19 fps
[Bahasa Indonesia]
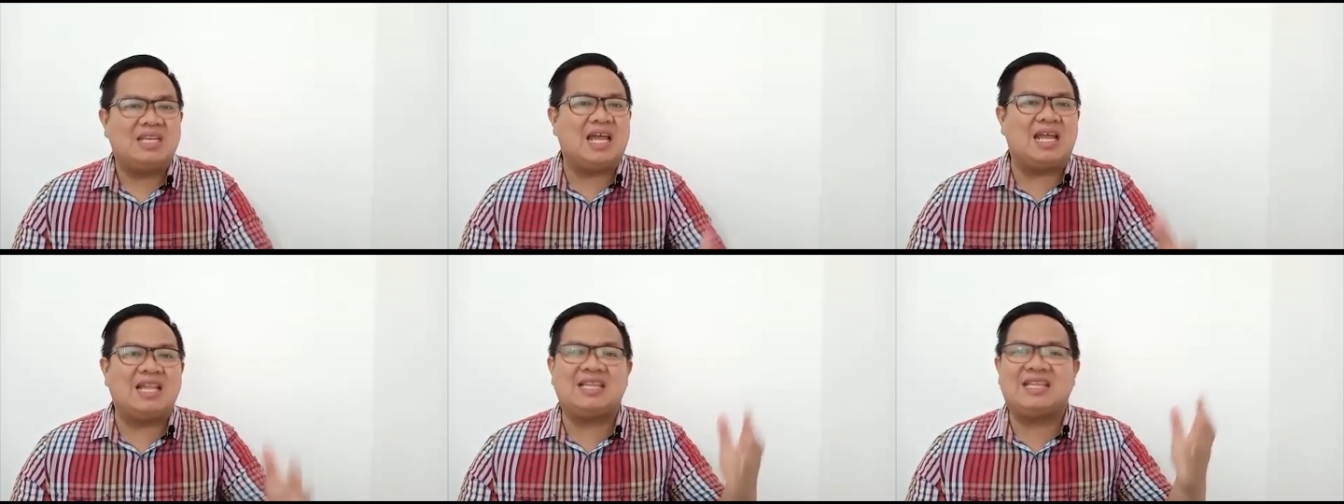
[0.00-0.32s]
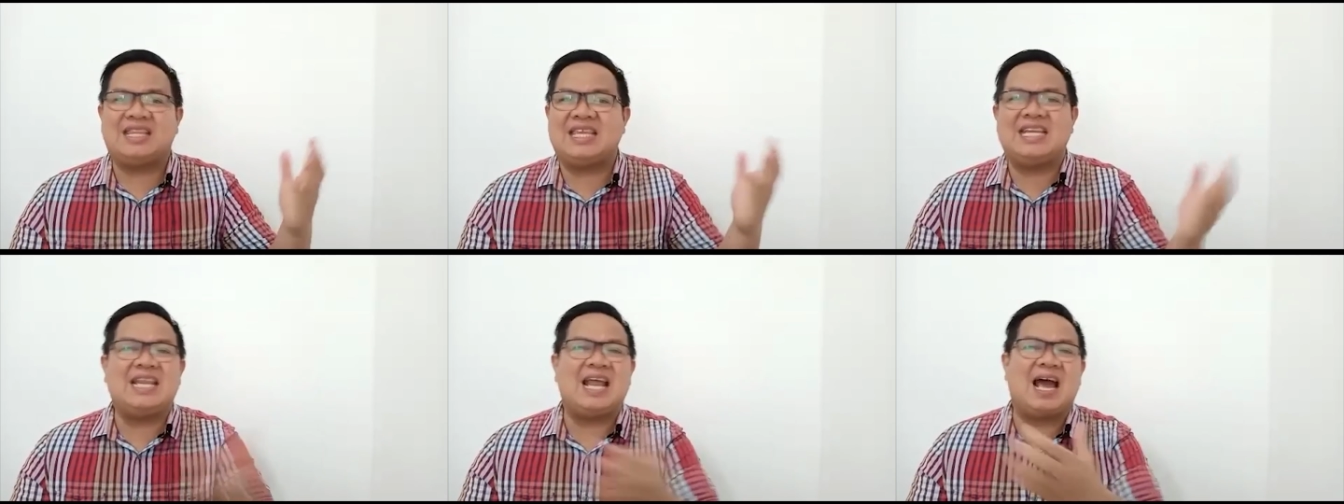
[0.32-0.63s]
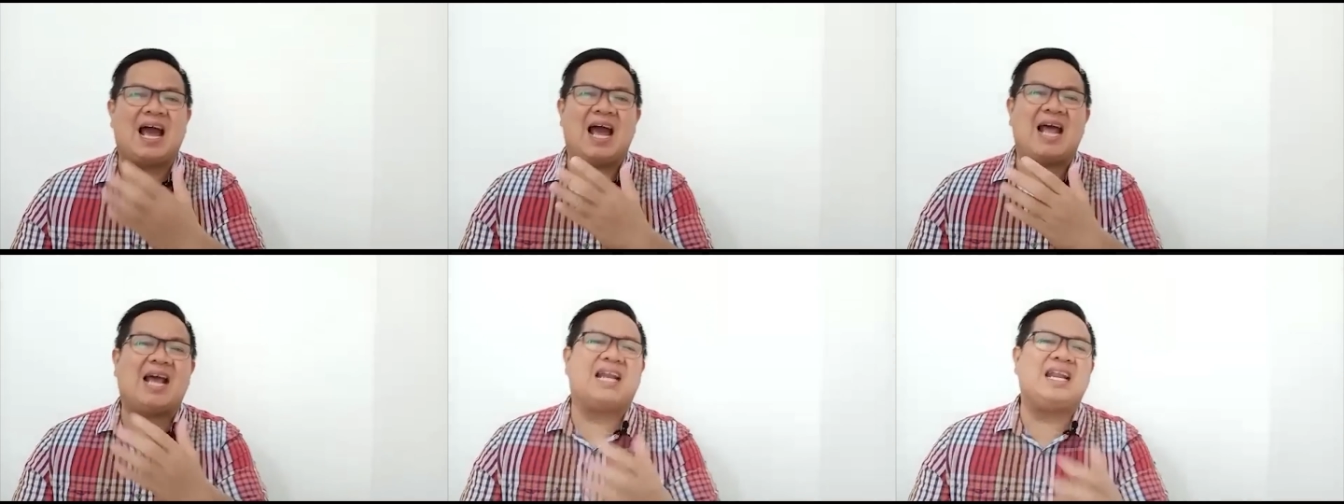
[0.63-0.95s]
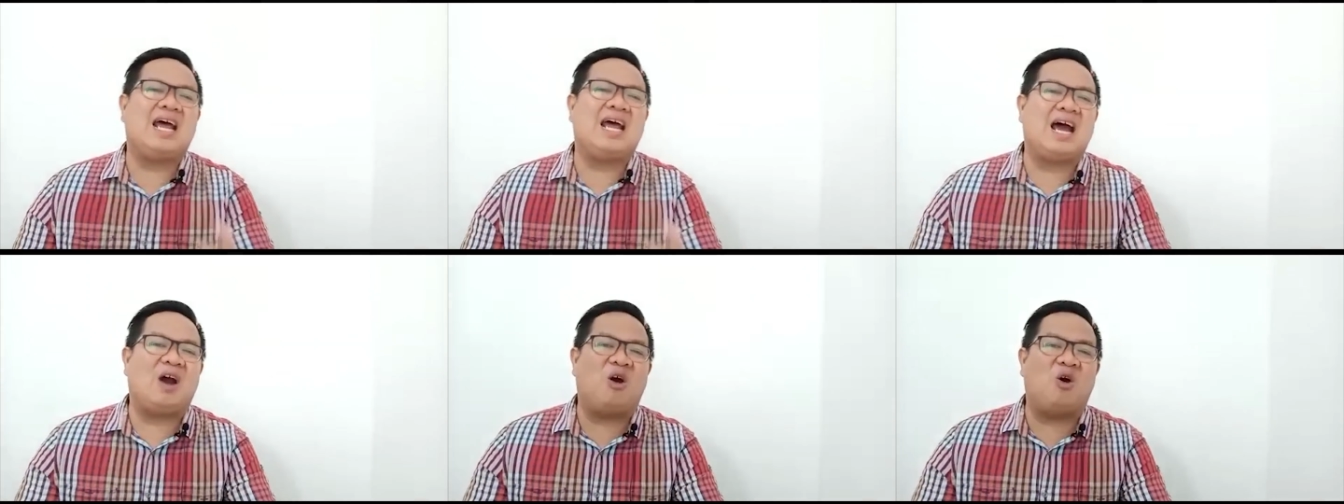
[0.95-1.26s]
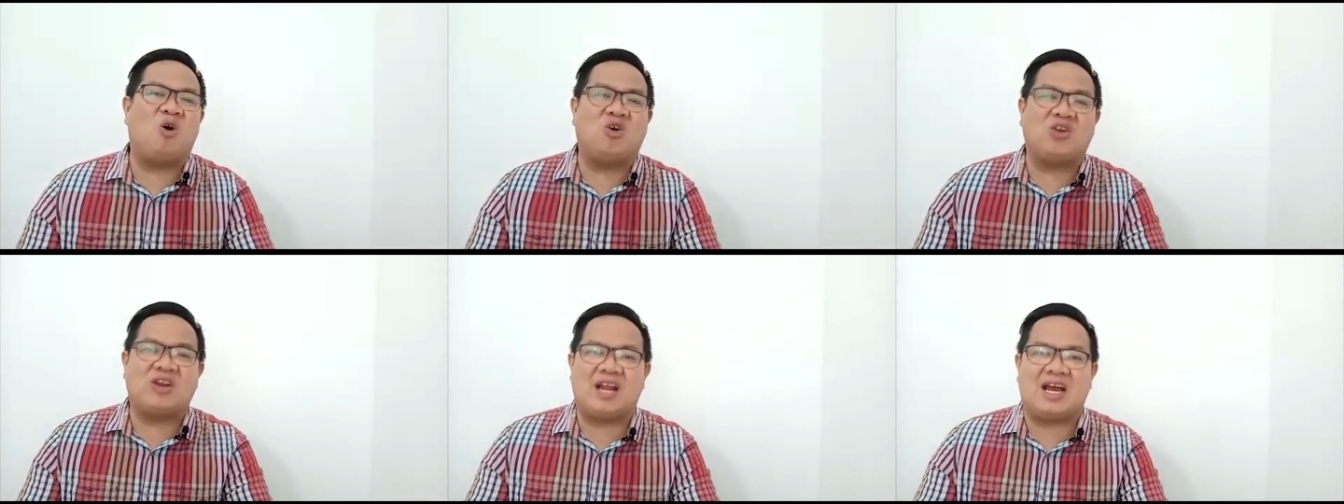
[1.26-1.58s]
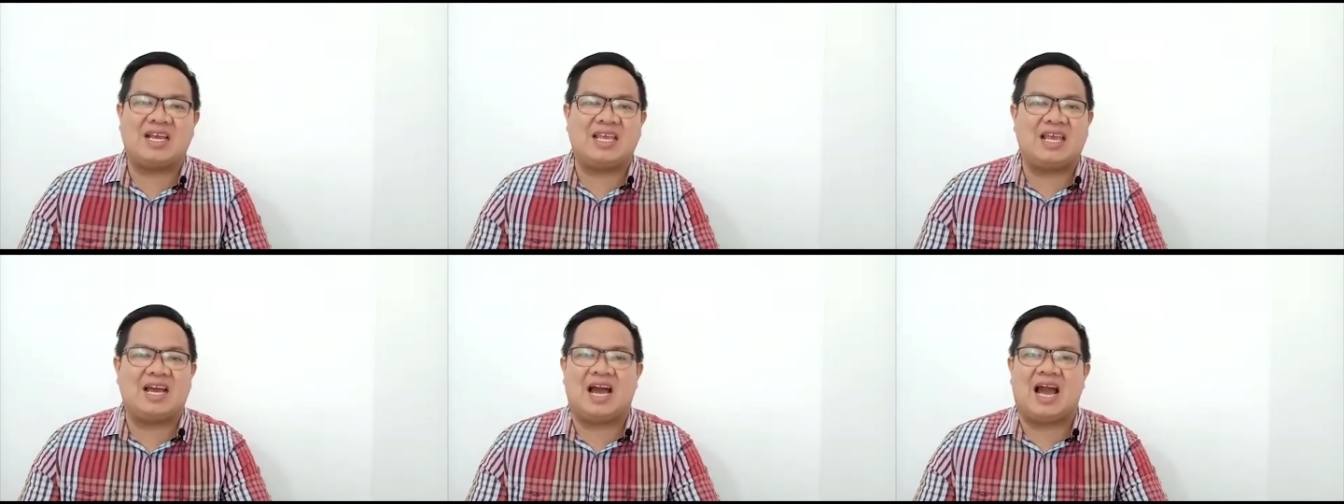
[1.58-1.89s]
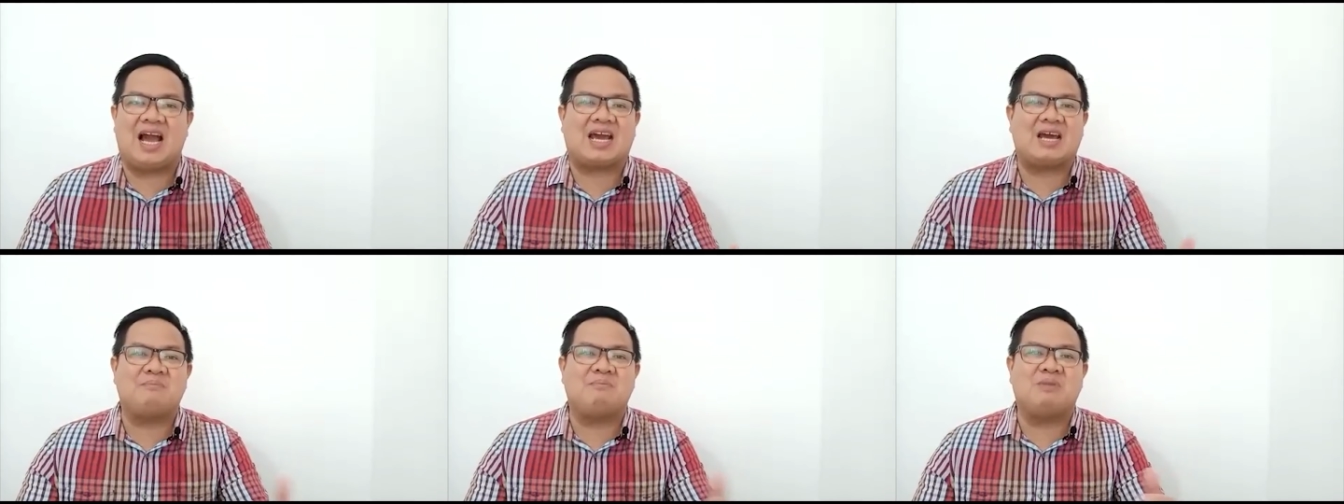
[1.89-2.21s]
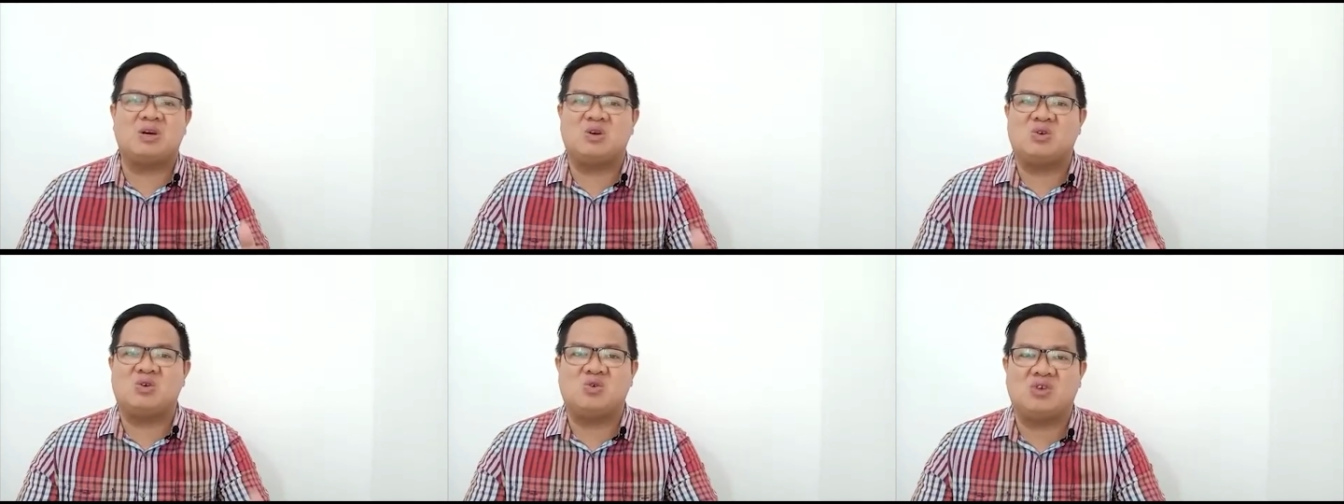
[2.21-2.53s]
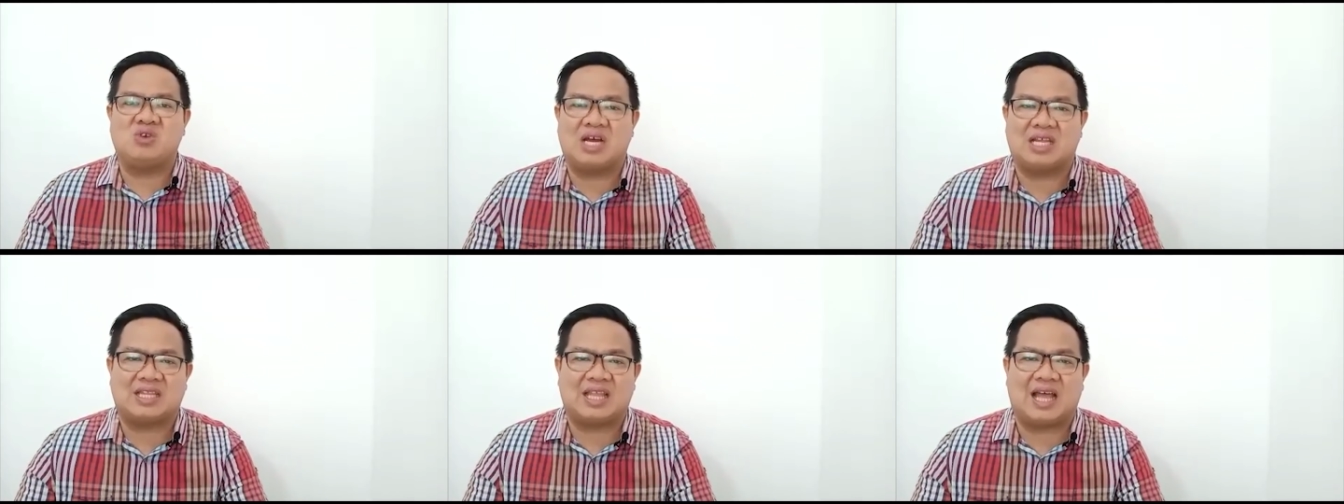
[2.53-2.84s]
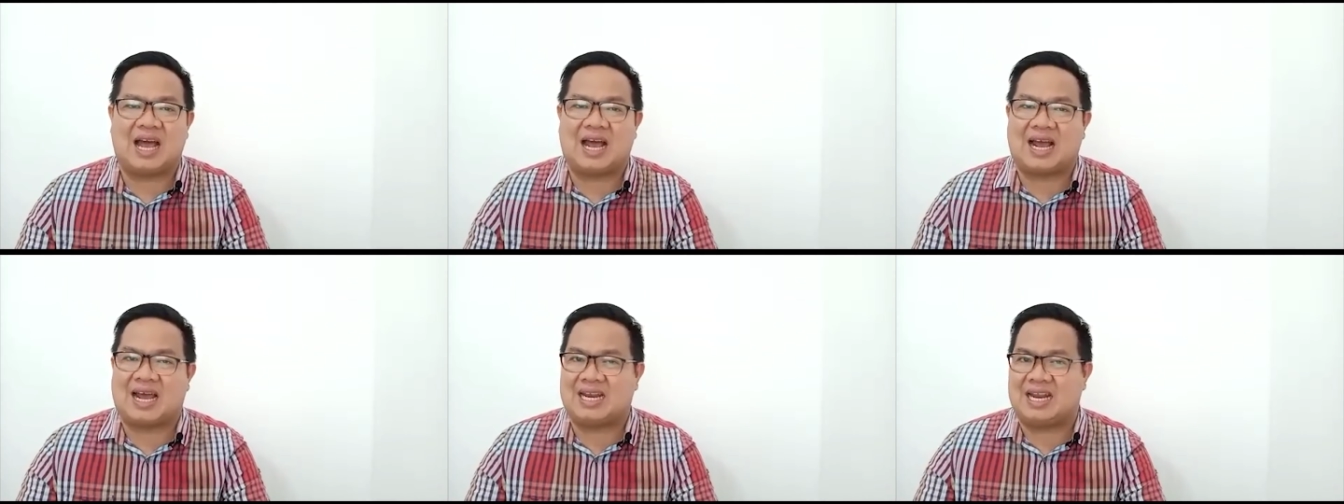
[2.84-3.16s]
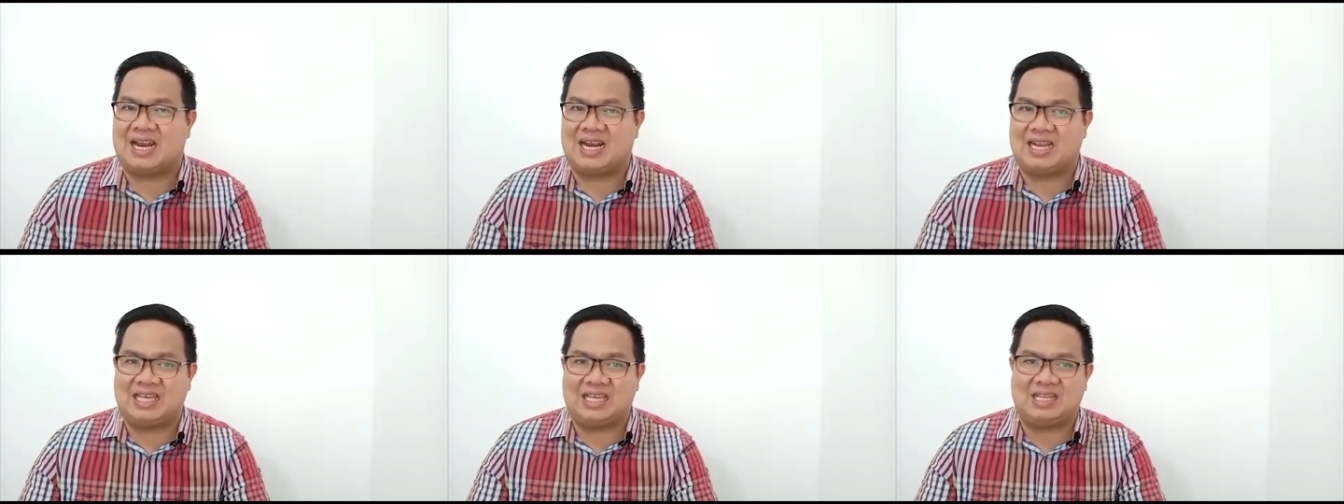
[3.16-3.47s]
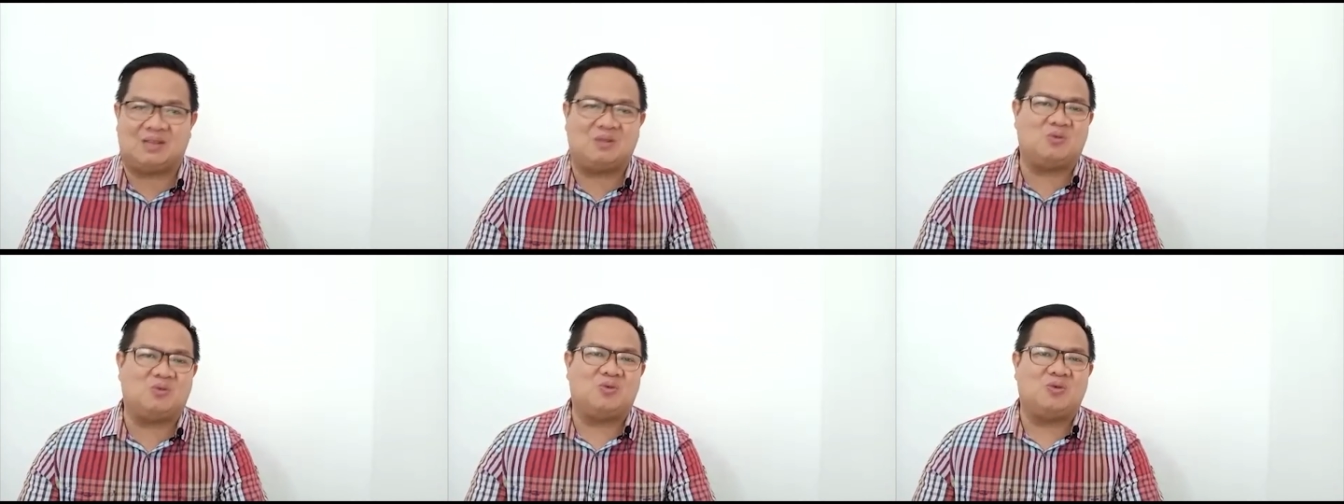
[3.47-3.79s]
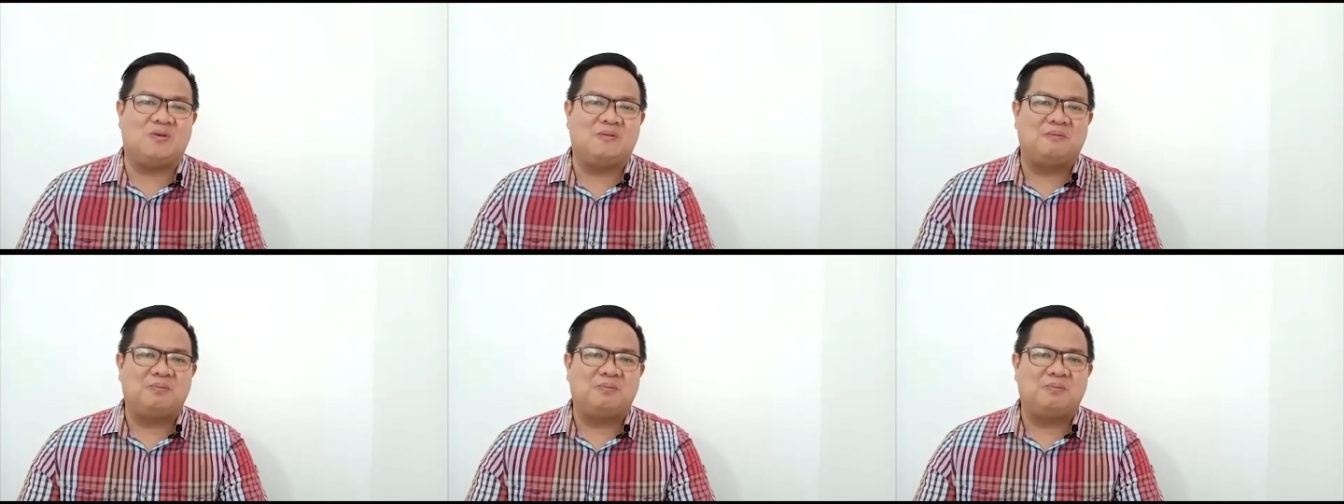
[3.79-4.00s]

dan tidak ada orang yang akan menggugat akan hal itu.